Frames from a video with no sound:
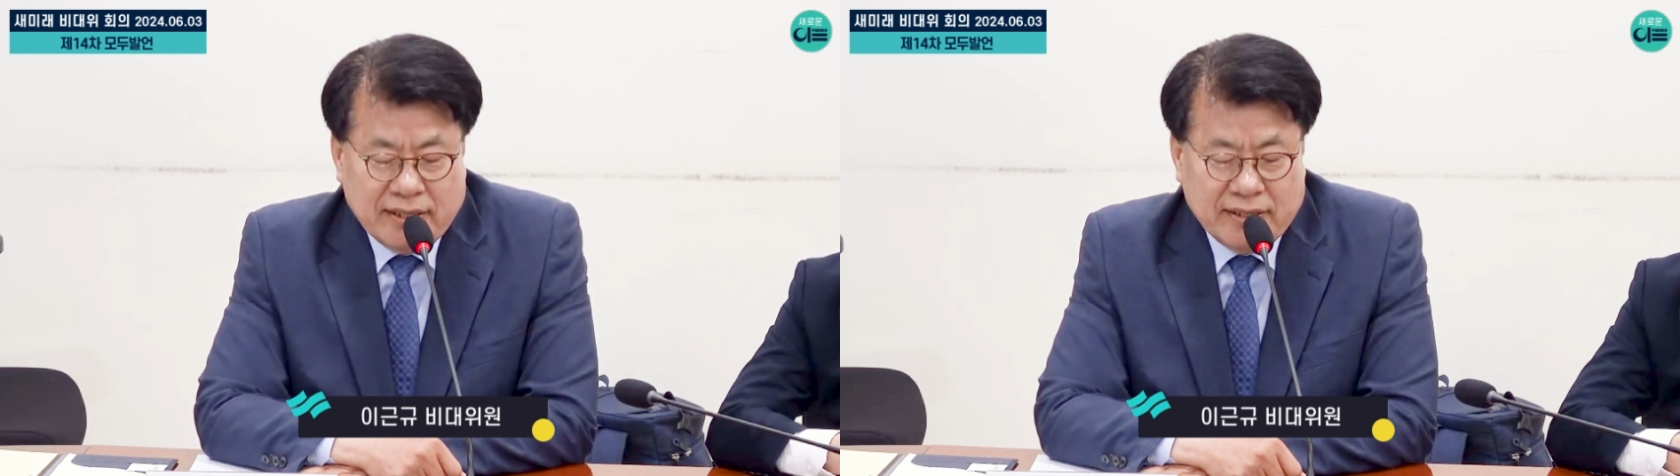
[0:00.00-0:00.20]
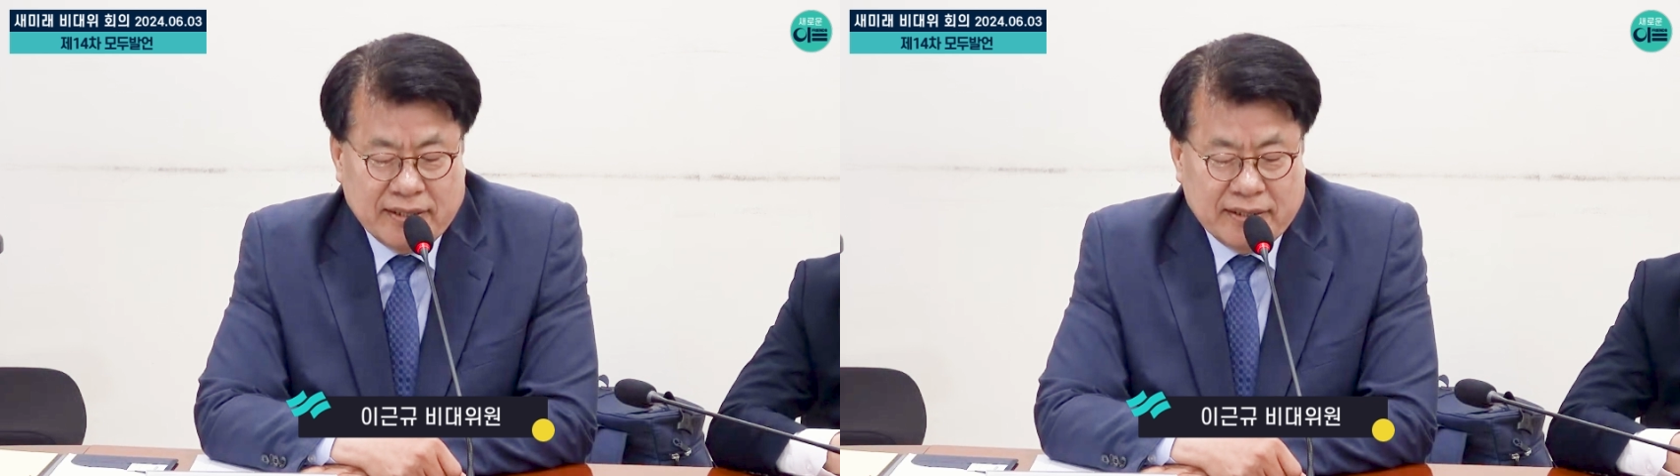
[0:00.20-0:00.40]

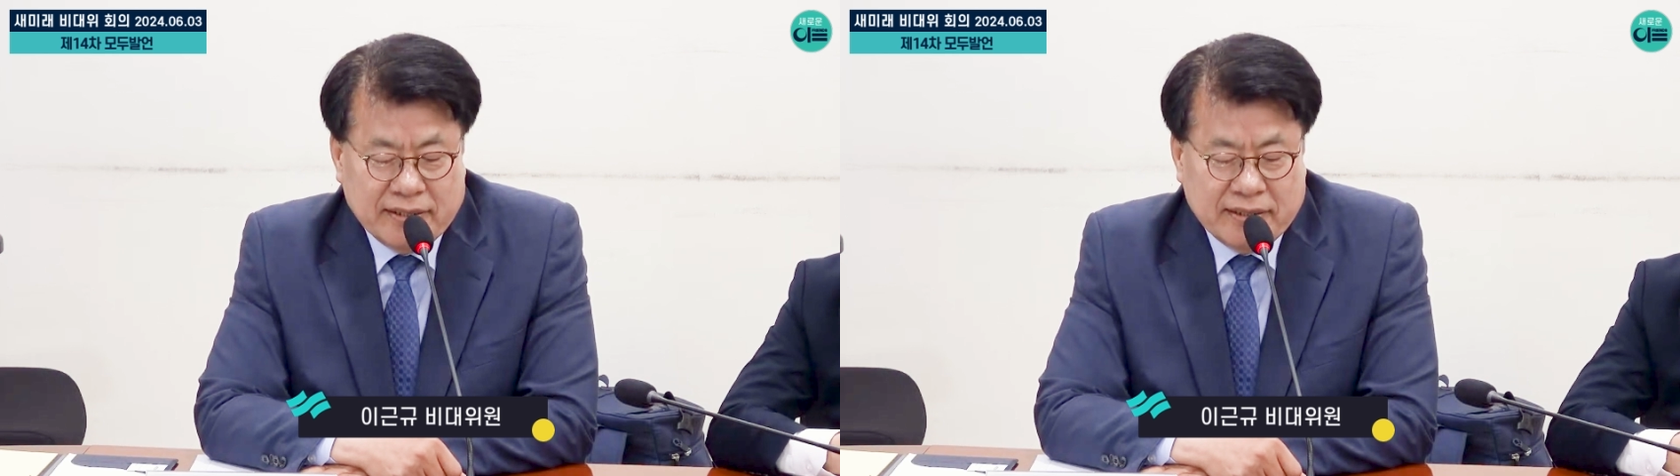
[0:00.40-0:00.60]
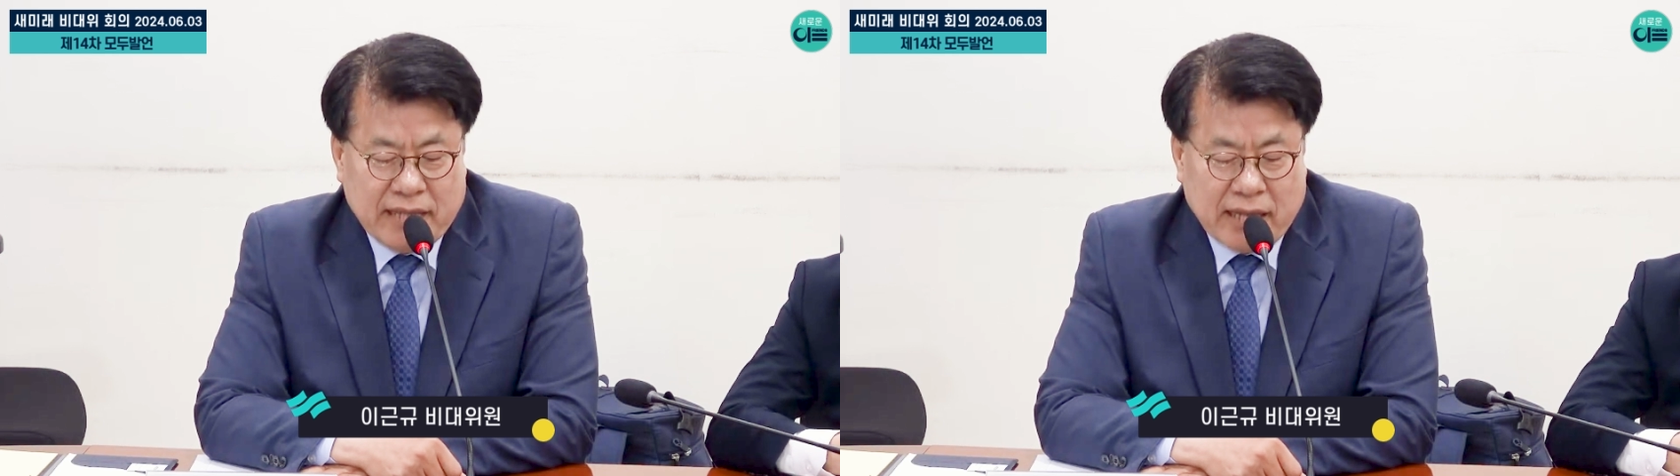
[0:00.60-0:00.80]

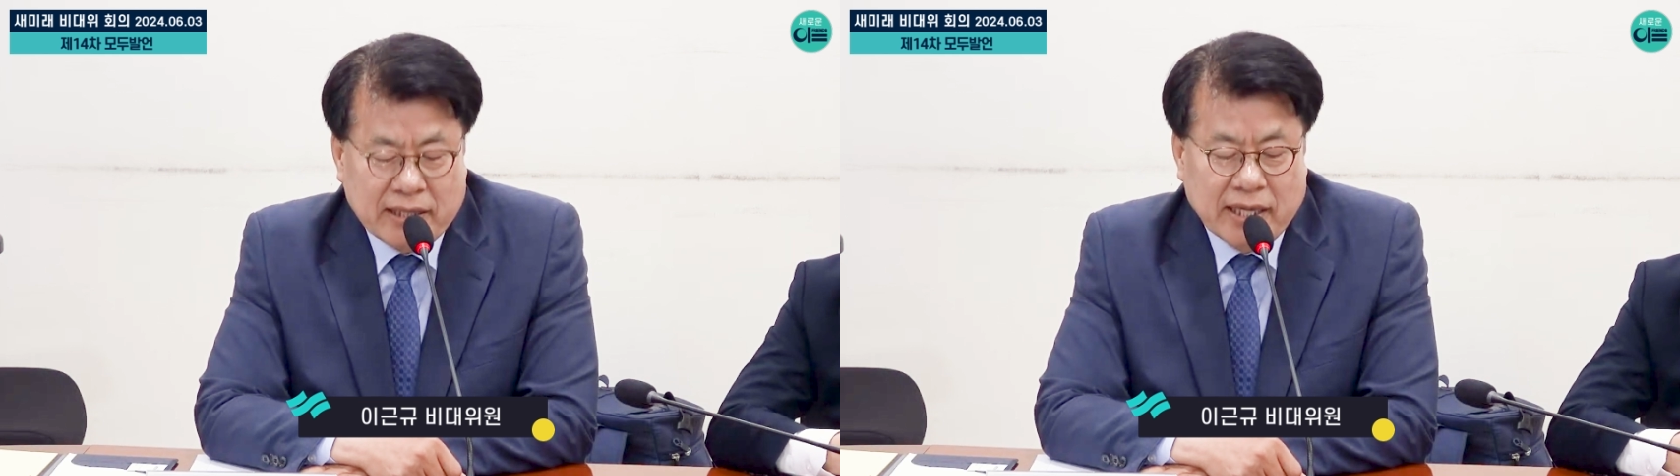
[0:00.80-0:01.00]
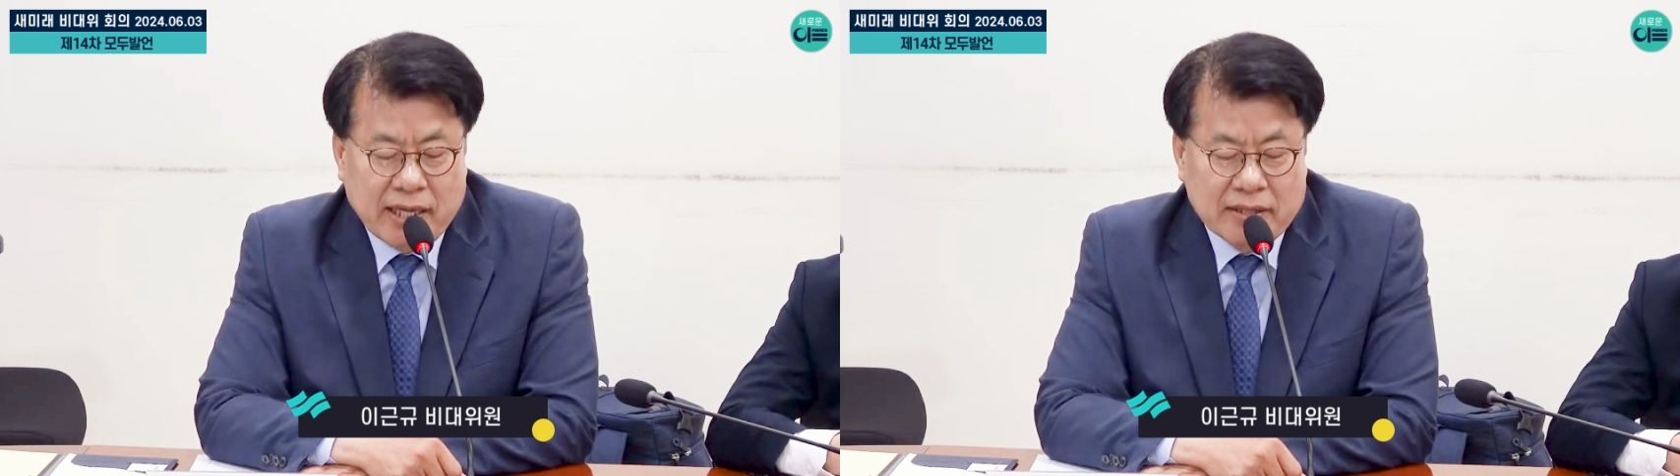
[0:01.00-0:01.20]
어,
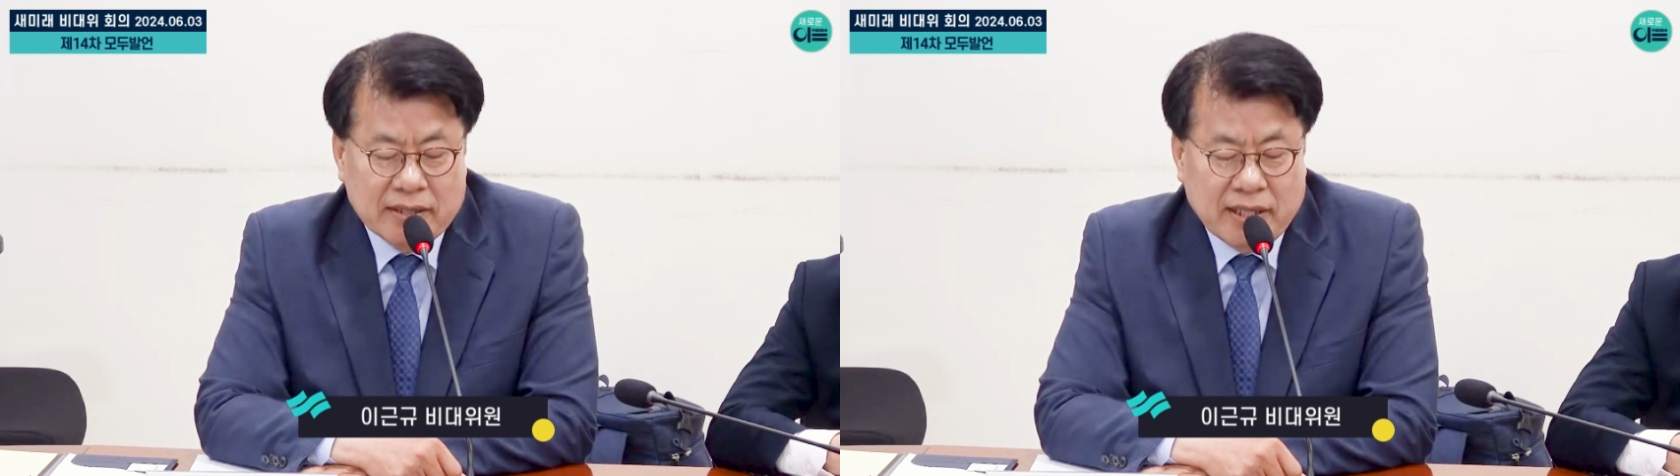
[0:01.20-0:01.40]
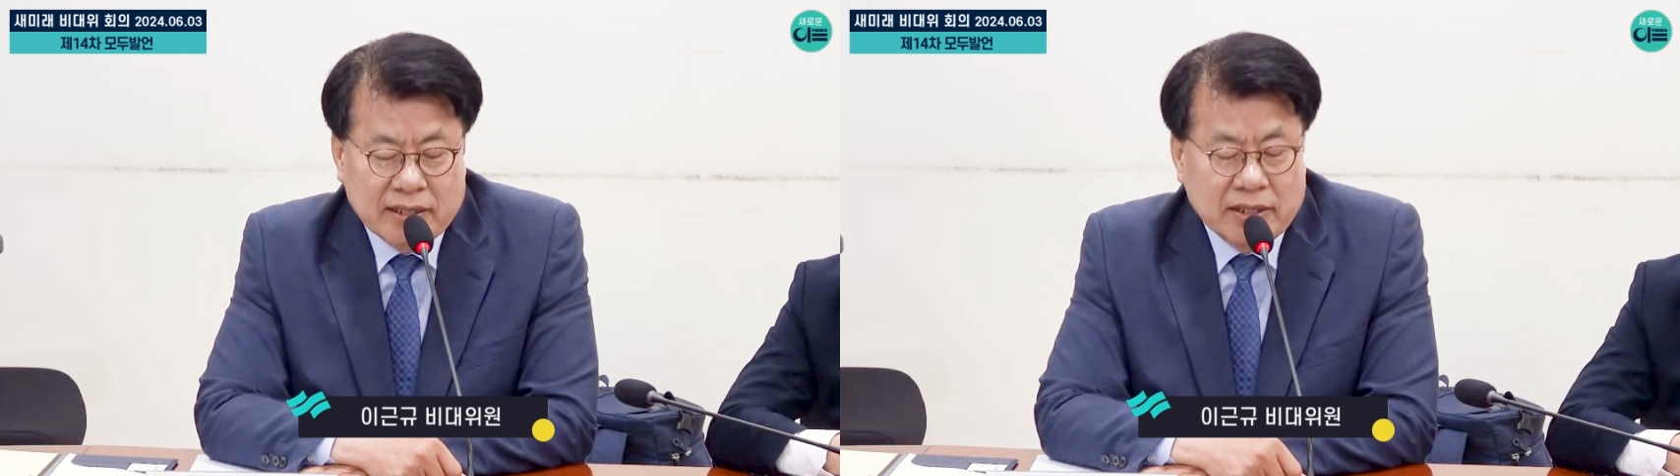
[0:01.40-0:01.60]
자객에
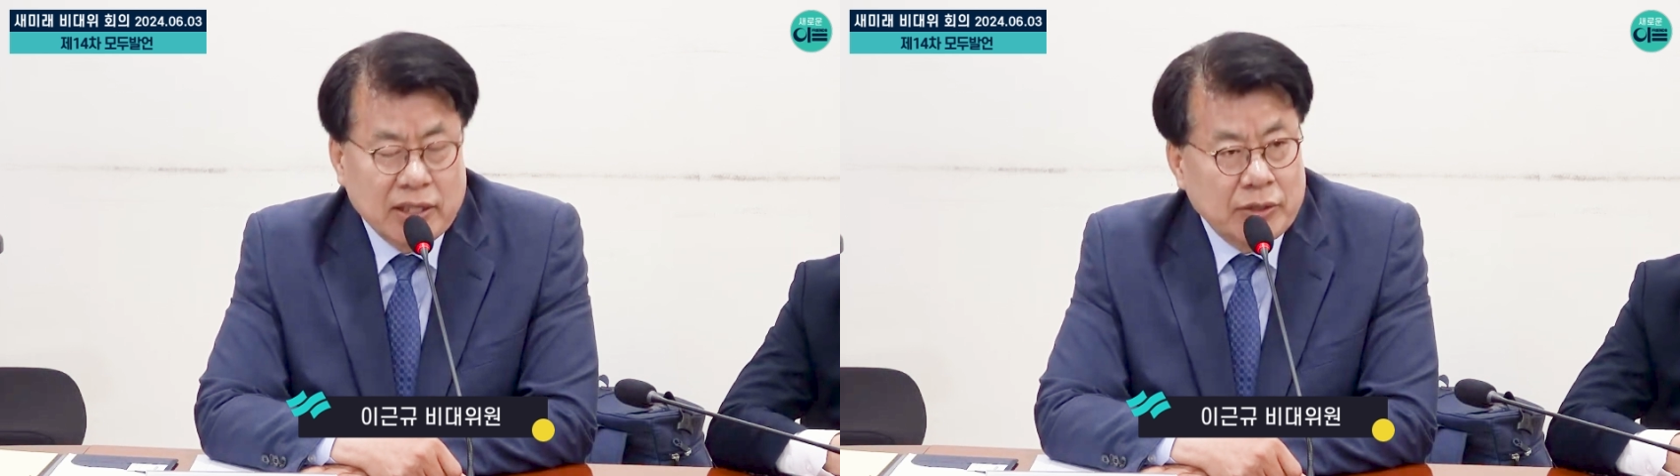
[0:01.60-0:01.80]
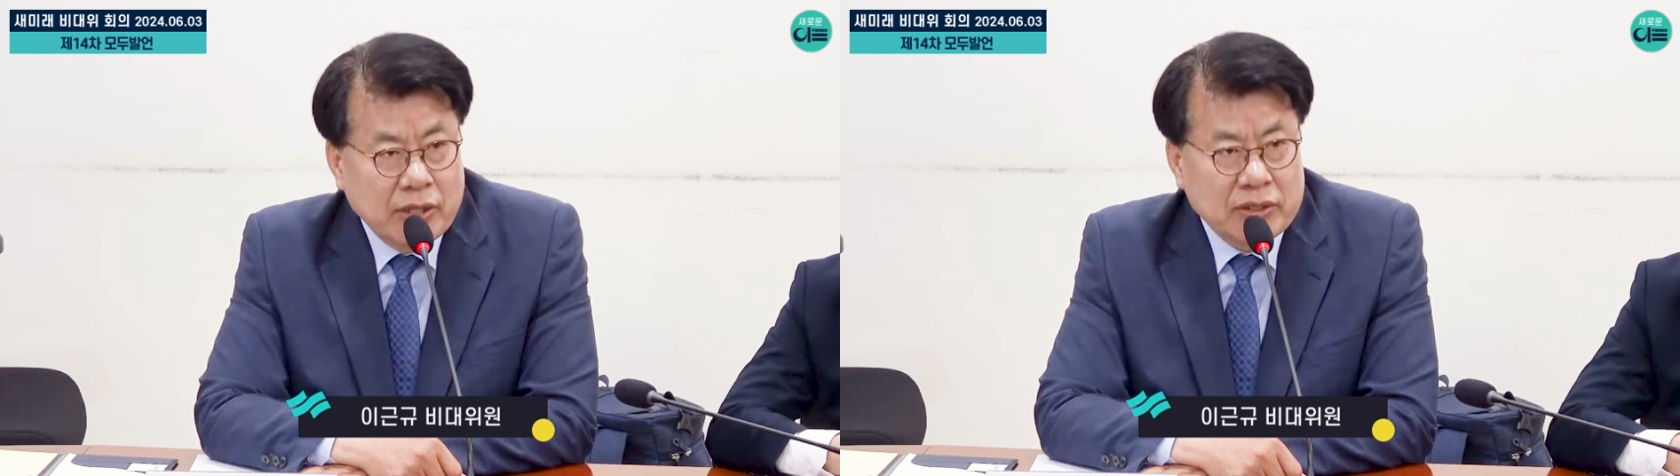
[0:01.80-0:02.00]
의해
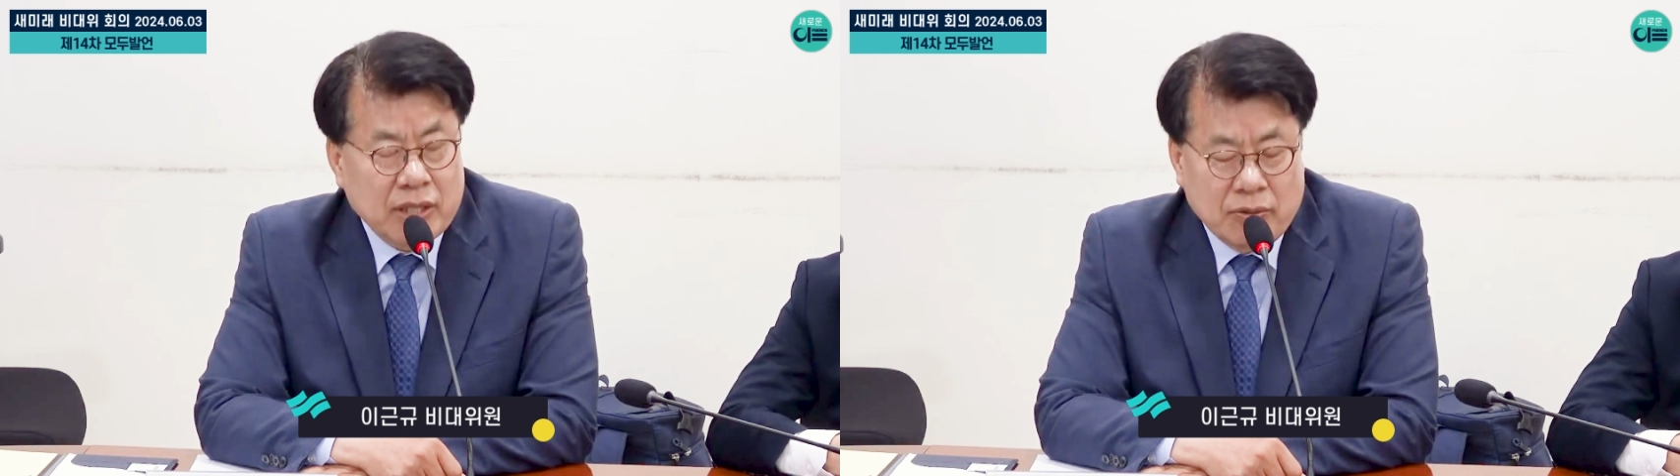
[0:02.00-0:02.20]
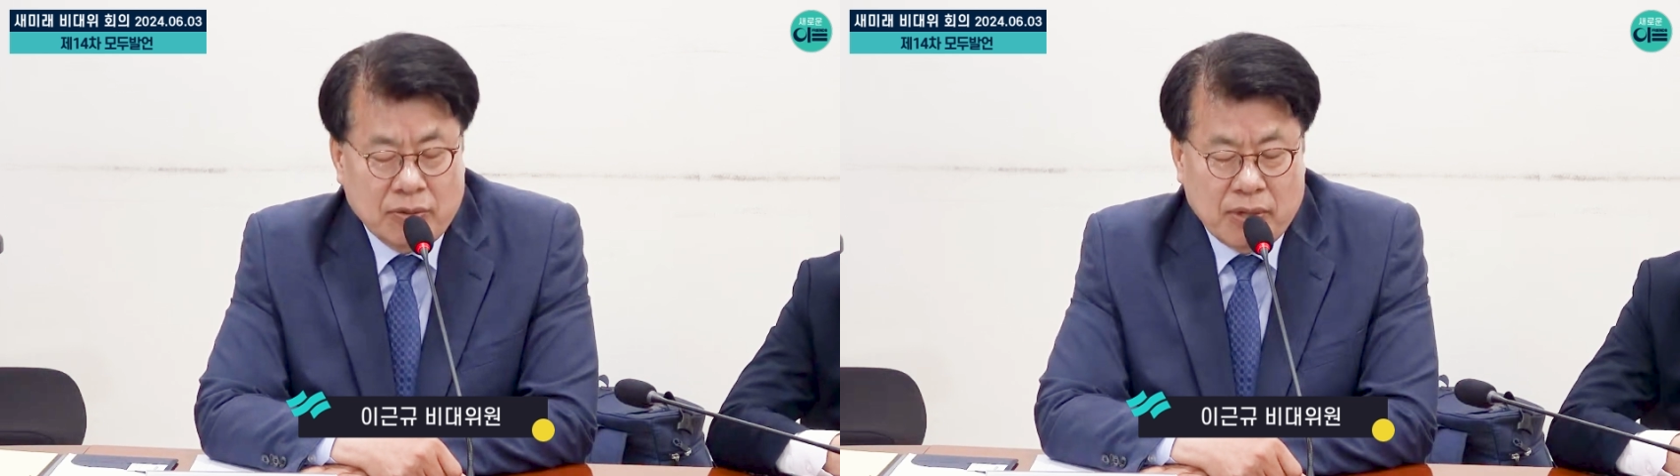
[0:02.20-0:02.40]

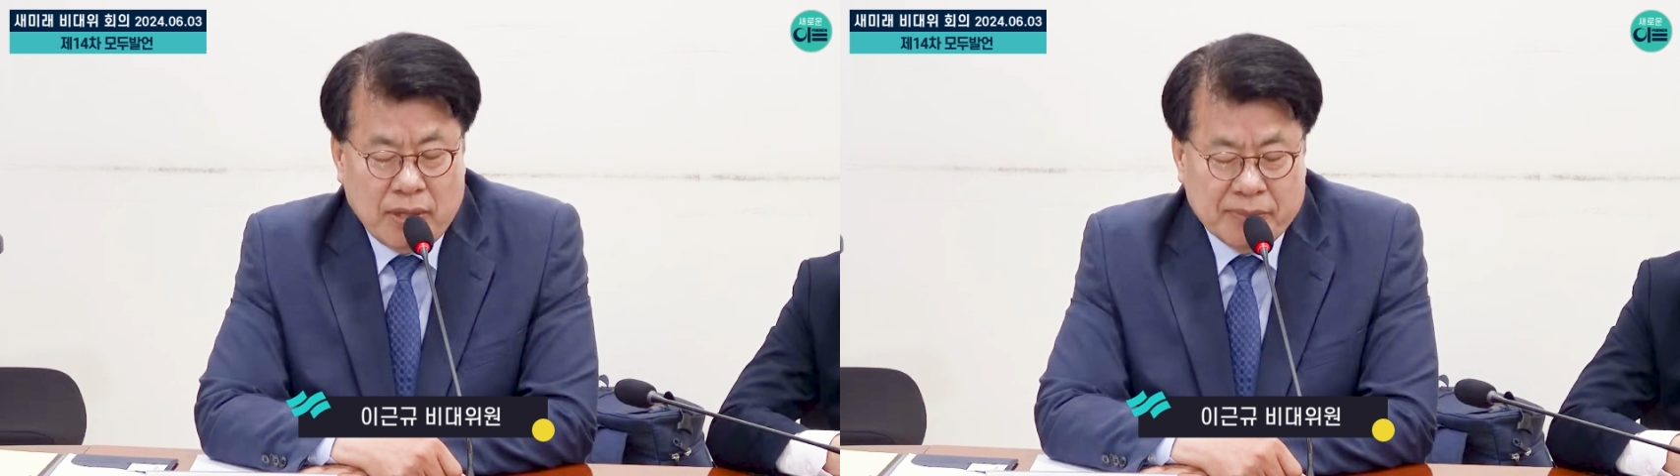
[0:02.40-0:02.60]
시해되었다고